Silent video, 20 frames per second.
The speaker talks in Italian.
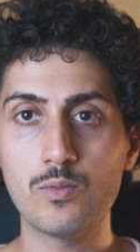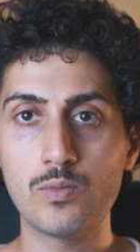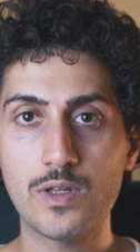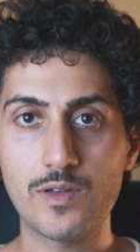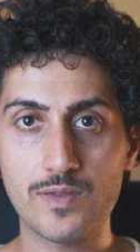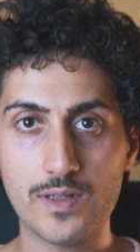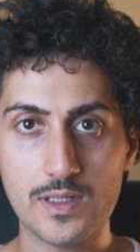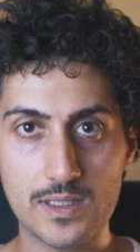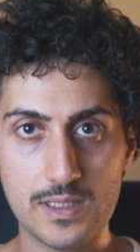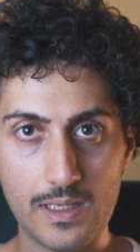
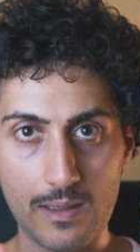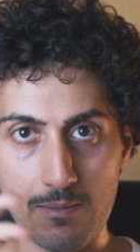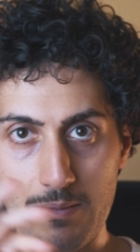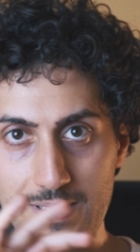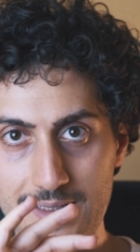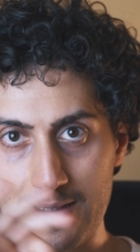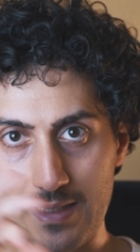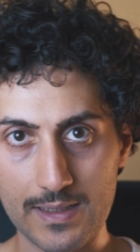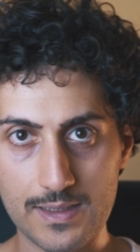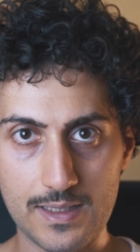Una frase
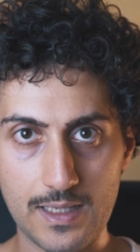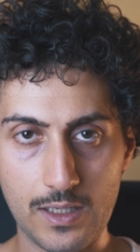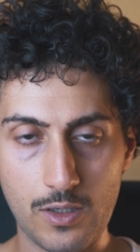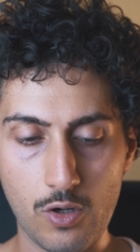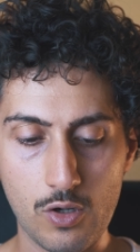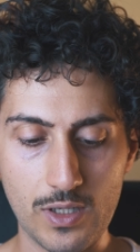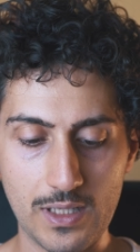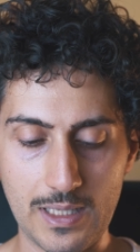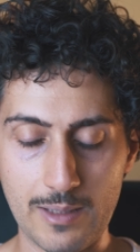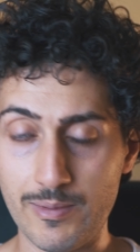abbastanza
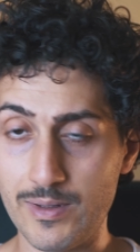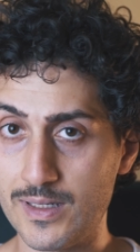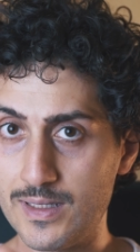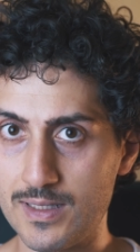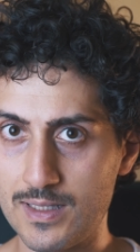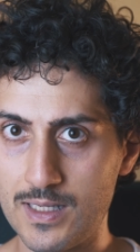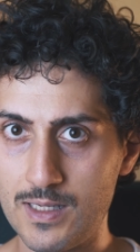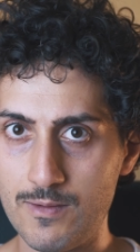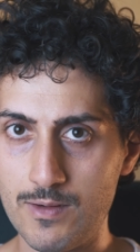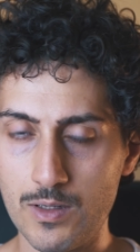iconica per
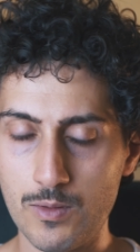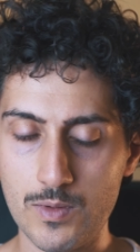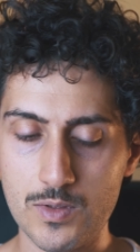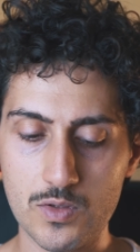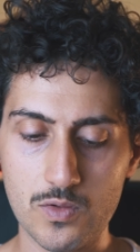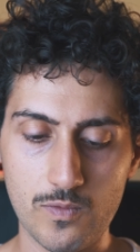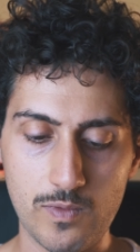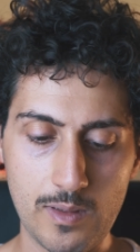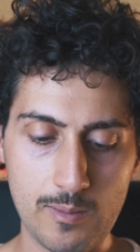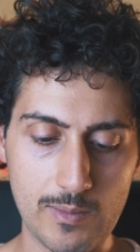descrivere
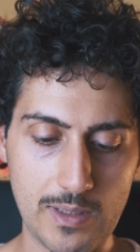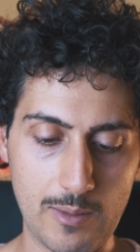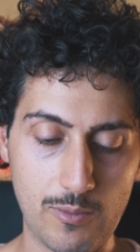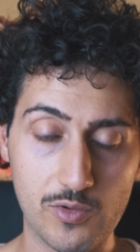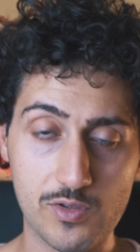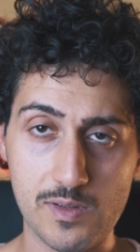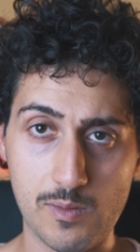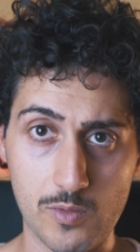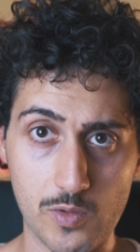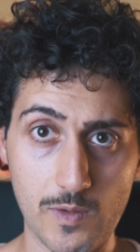questo film la
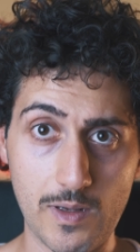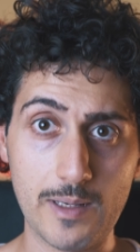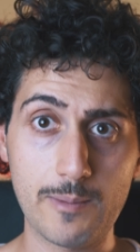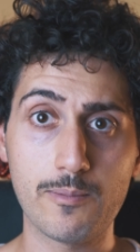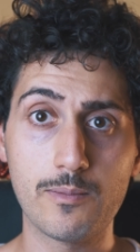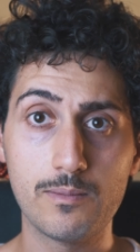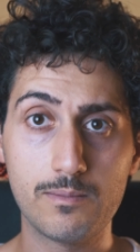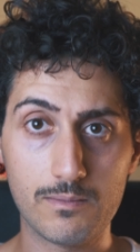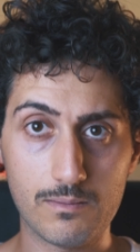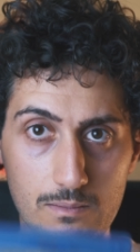possiamo
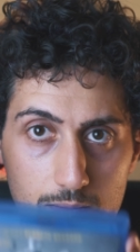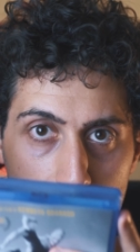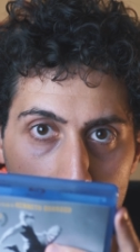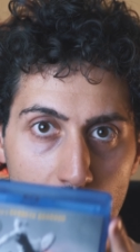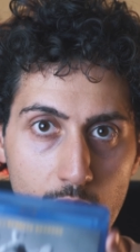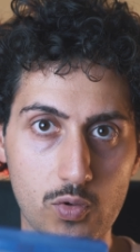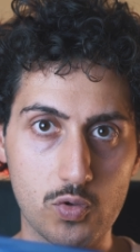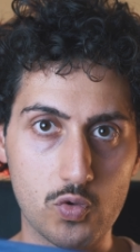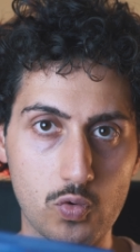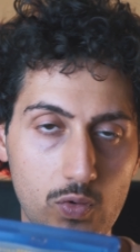trovare
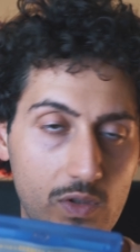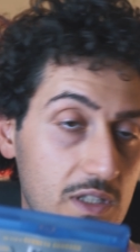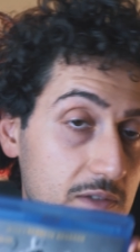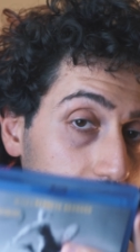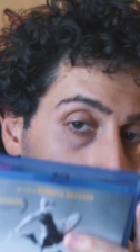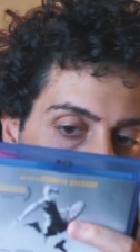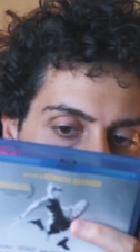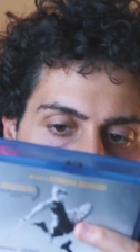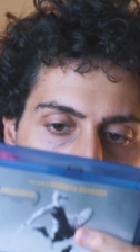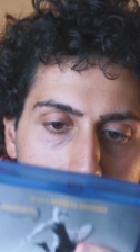proprio sul
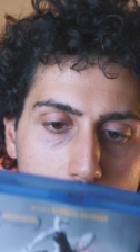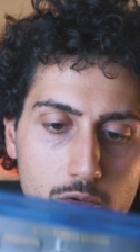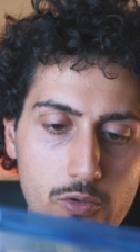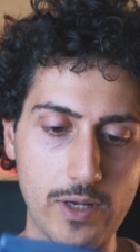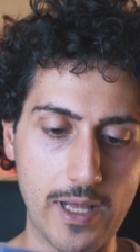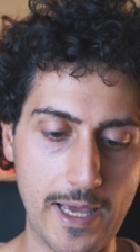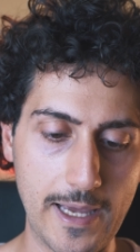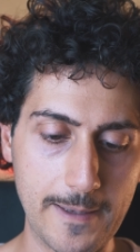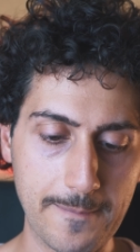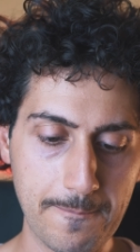DVD
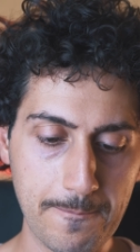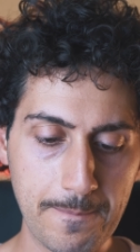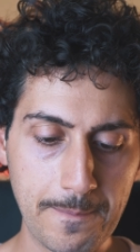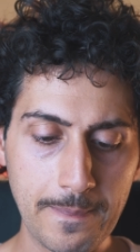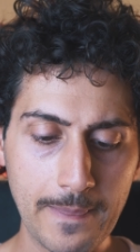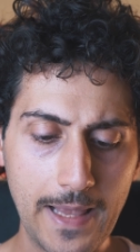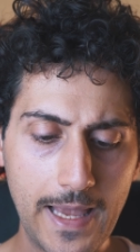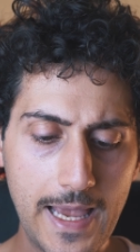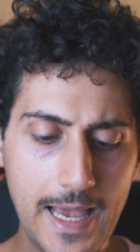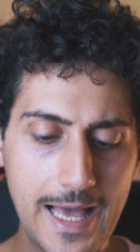Blu-ray.
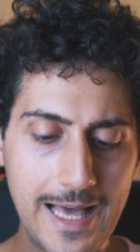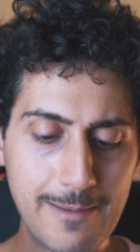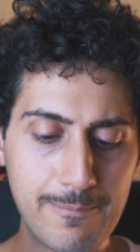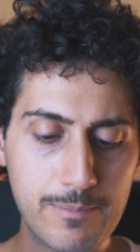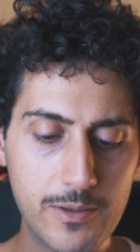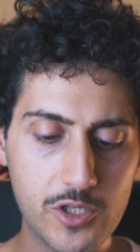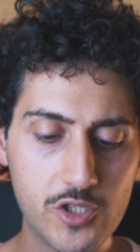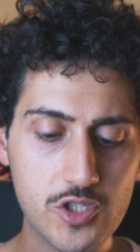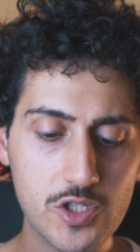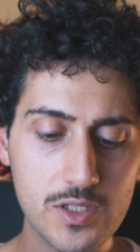A
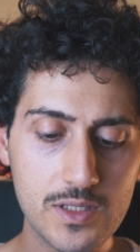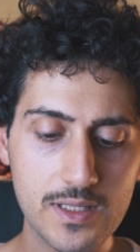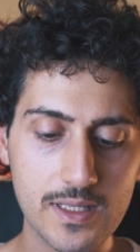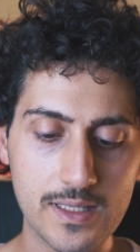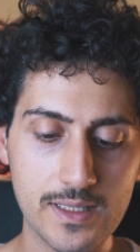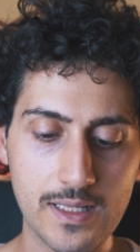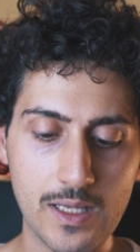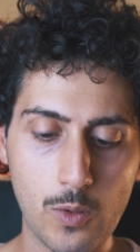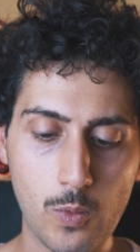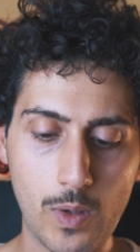
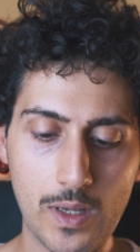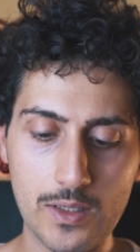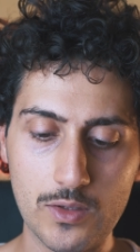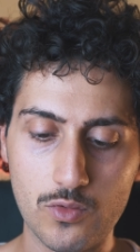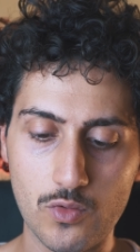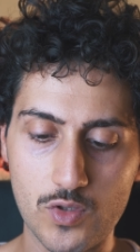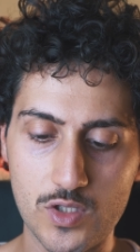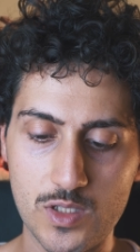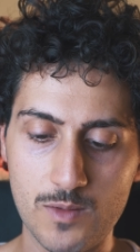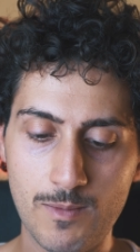prescindere da
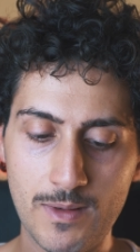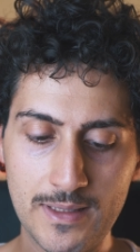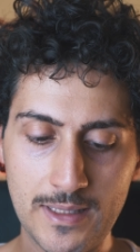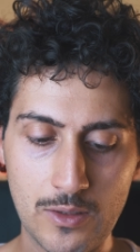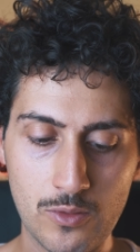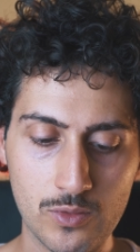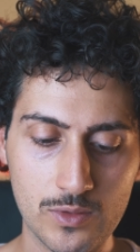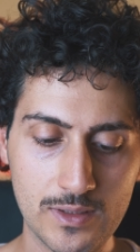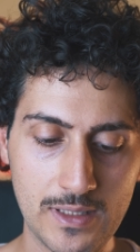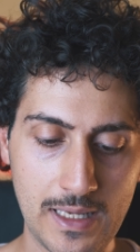quanto si vada
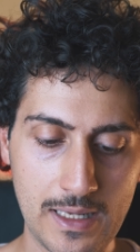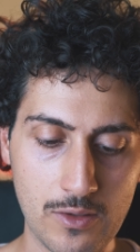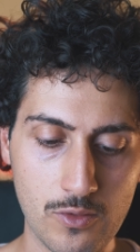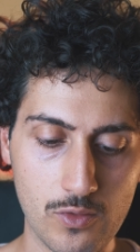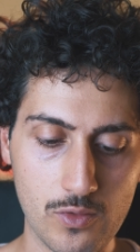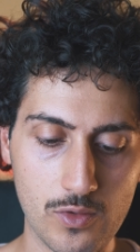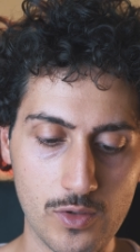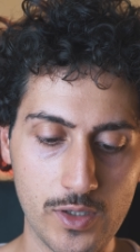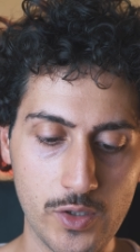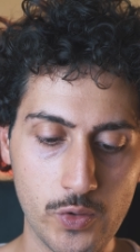
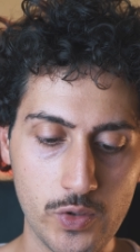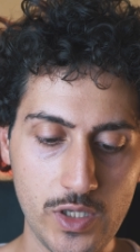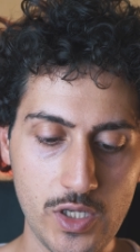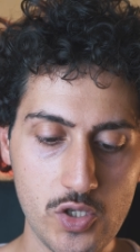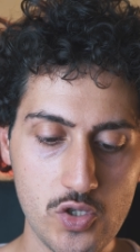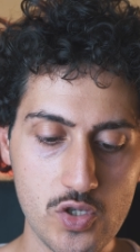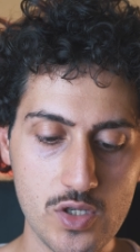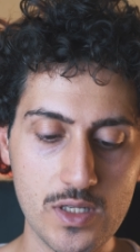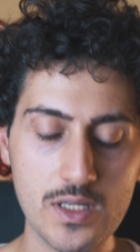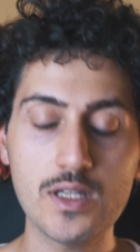lontano, le
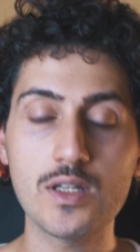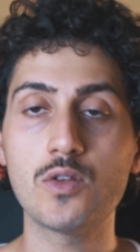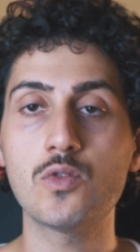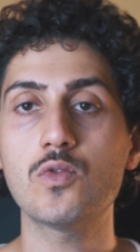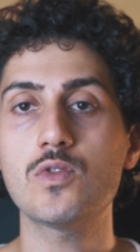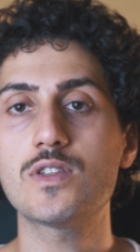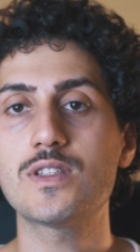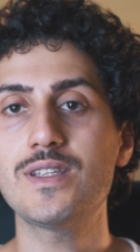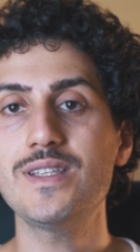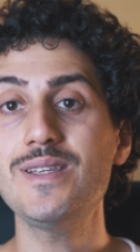origini
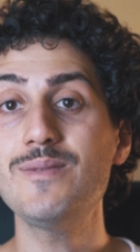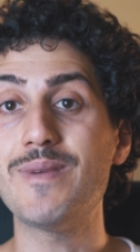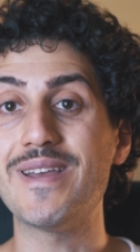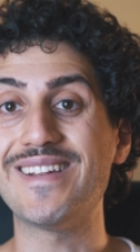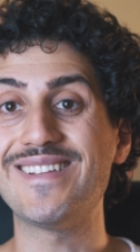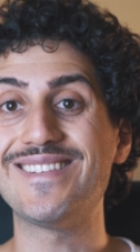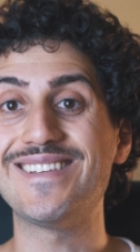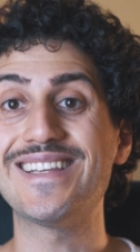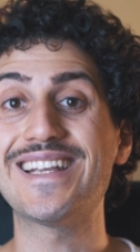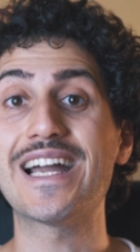non si
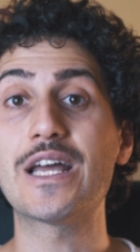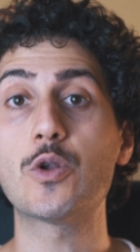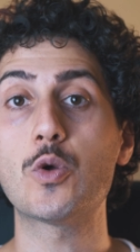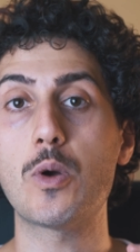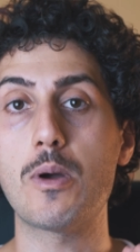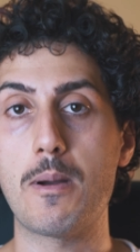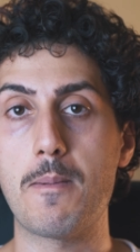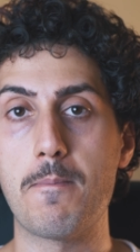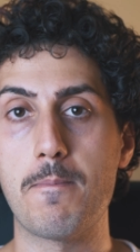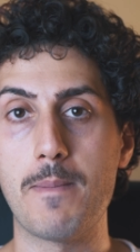
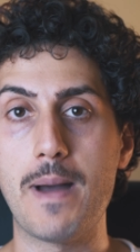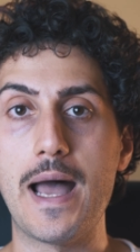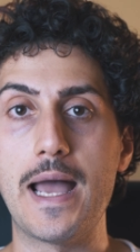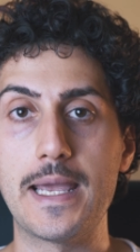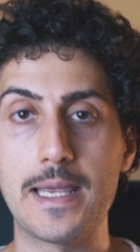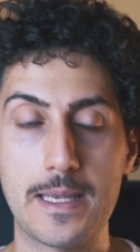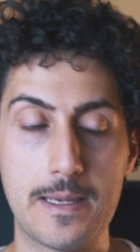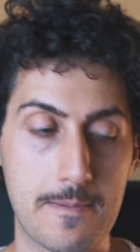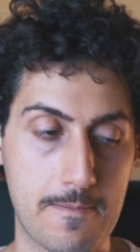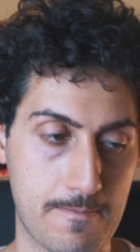dimenticano
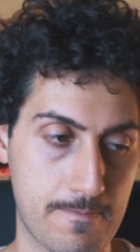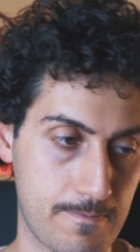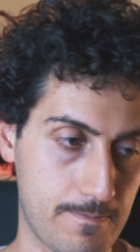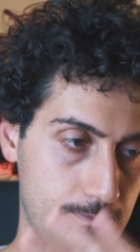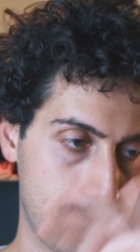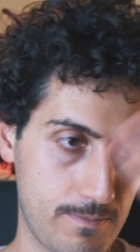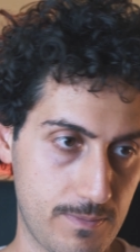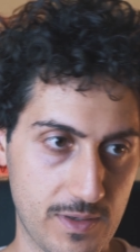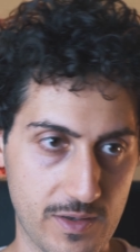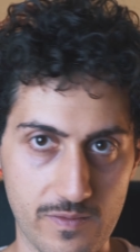mai.
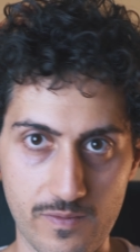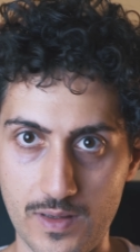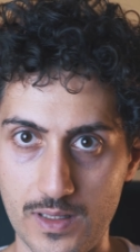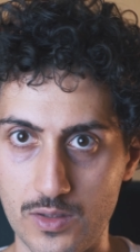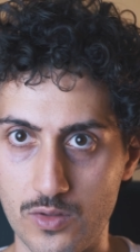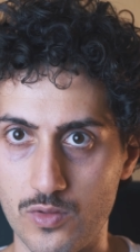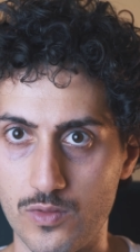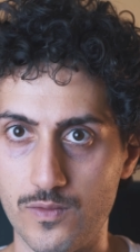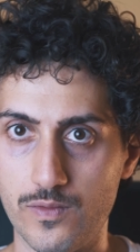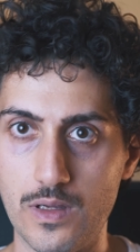
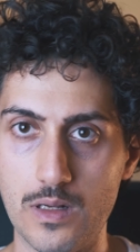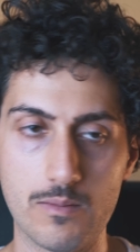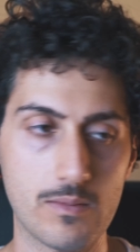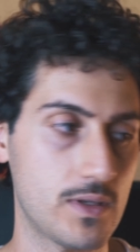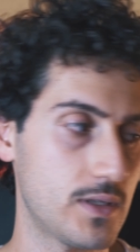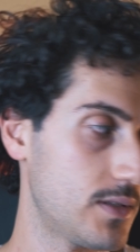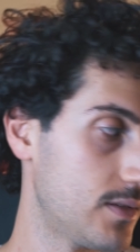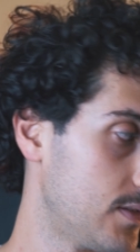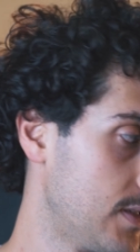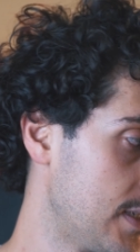Perfetto,
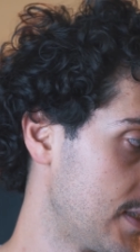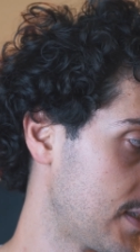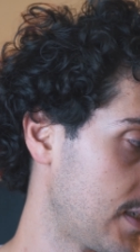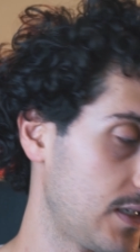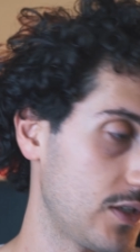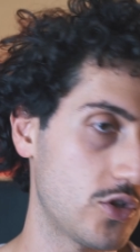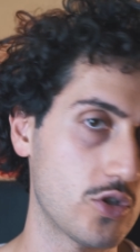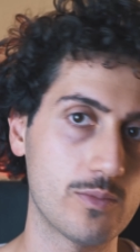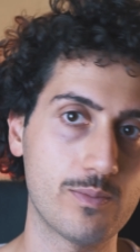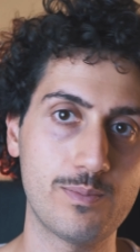film
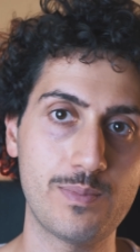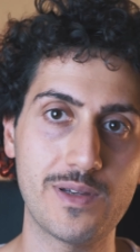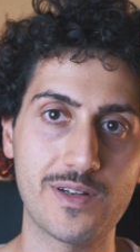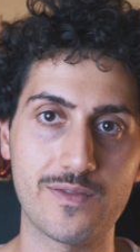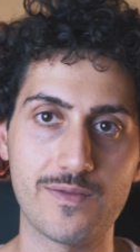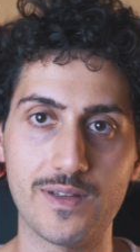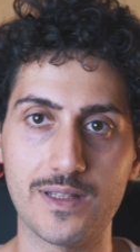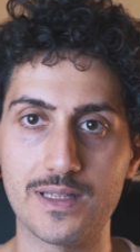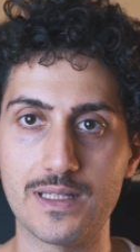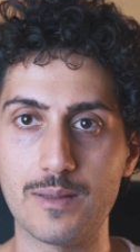descritto
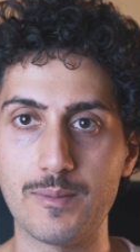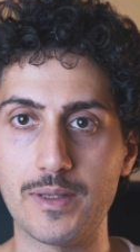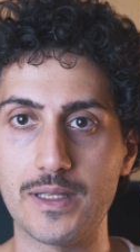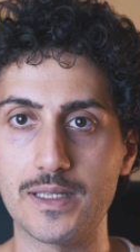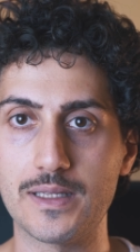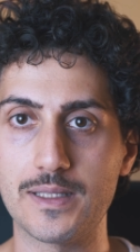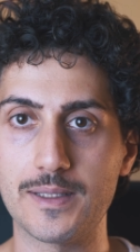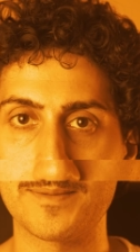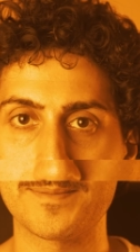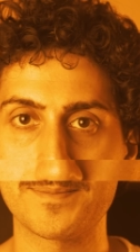perfettamente.